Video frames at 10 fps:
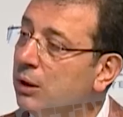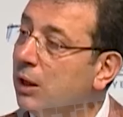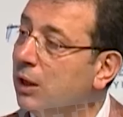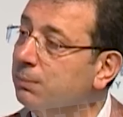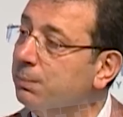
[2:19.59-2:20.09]

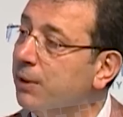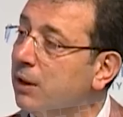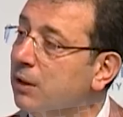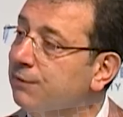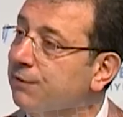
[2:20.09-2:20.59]
kat be
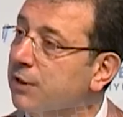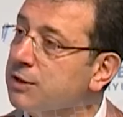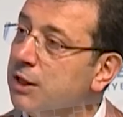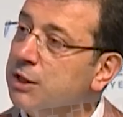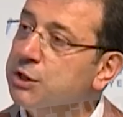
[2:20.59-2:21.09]
kat
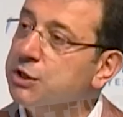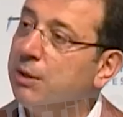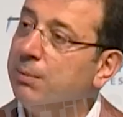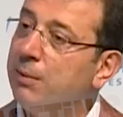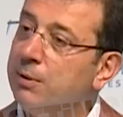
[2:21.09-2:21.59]
fazla iş
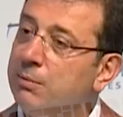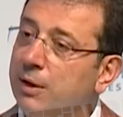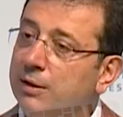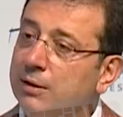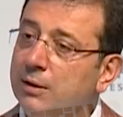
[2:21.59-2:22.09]

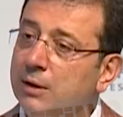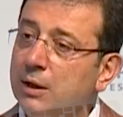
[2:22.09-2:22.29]
yapabilmenin,